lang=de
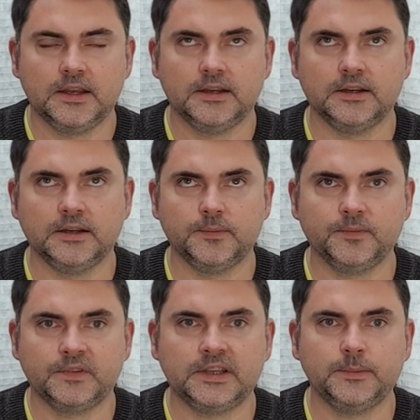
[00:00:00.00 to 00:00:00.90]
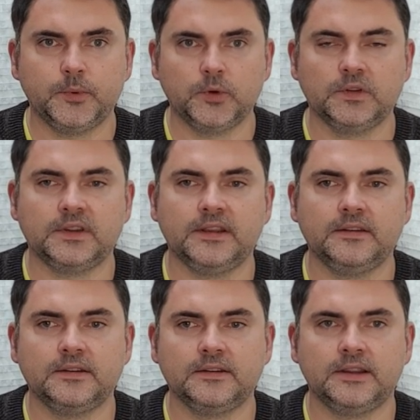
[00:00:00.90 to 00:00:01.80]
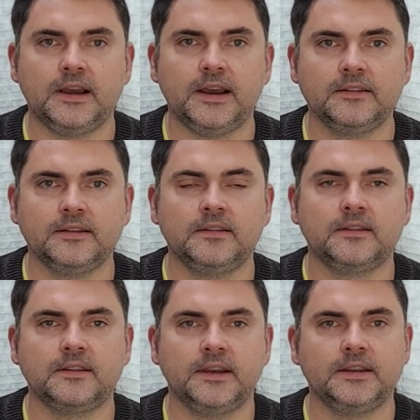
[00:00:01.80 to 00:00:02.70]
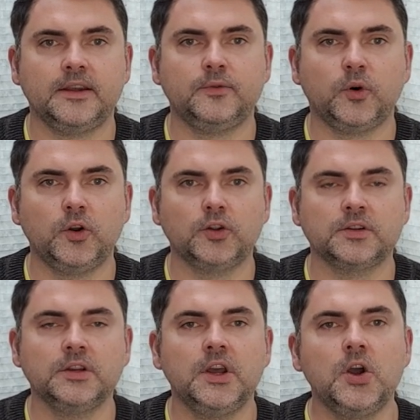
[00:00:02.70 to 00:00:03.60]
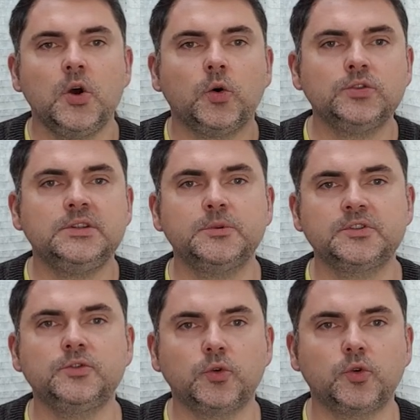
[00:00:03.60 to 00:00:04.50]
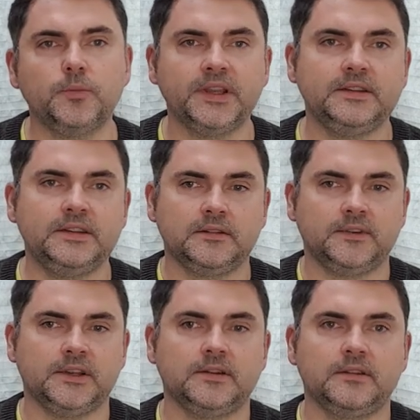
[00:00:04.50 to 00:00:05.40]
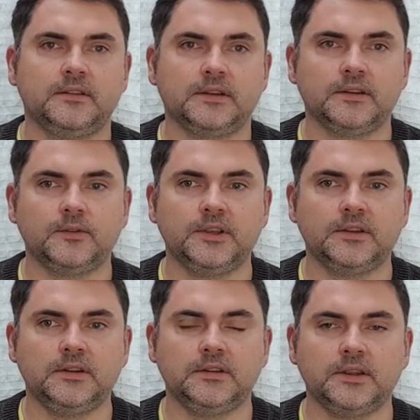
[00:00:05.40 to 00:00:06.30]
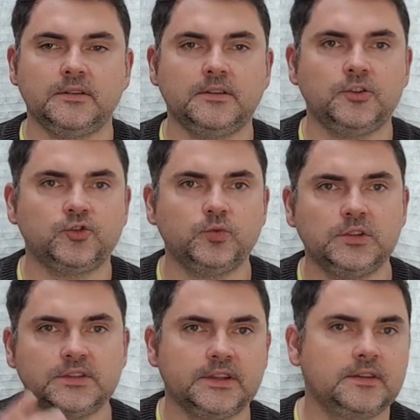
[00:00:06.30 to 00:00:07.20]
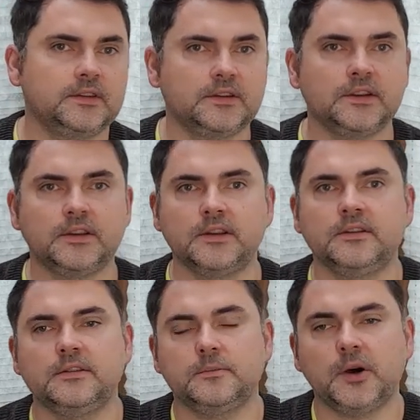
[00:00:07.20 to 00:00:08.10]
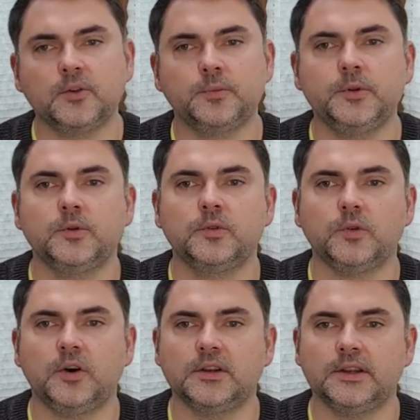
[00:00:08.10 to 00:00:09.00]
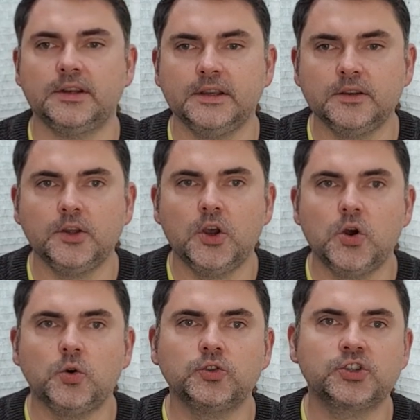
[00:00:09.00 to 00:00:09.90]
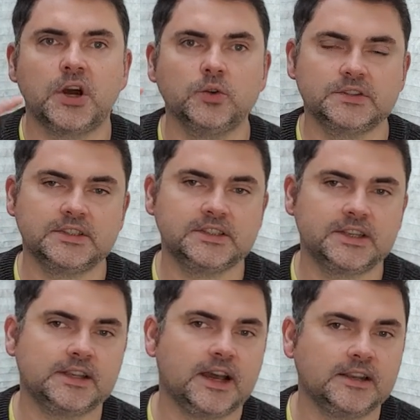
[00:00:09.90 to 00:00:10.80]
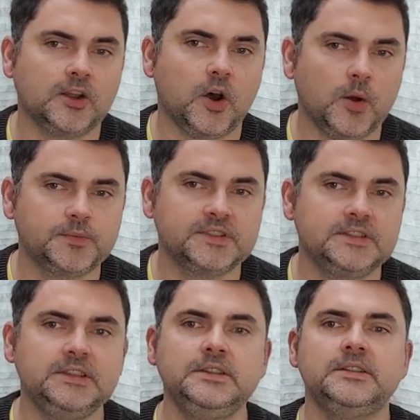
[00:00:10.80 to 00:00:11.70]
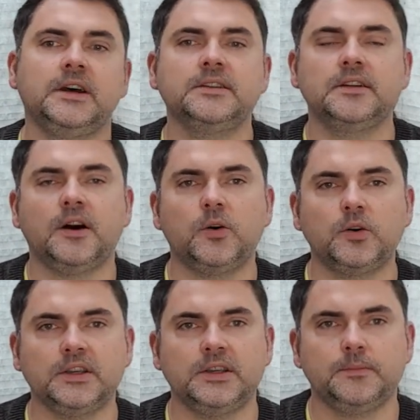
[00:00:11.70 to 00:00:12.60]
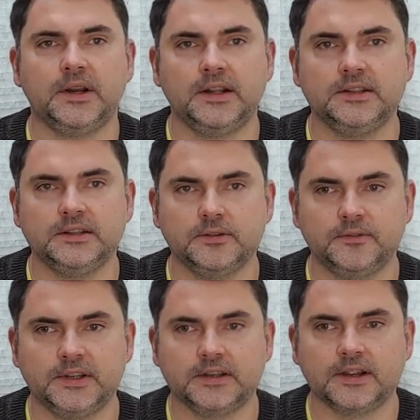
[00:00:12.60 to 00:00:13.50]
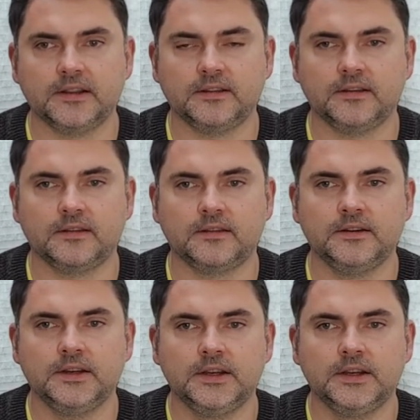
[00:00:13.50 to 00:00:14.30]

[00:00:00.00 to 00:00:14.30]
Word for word: ähm, 10% der Einsatzzeit erfolgen und die müssen dokumentiert werden. Das ist ganz wichtig, denn die Schule setzt sich dann an diesem Ausbildungsordner hin und schaut sich dann an, ob sie dann auch eben halt ihre Pflichteinsätze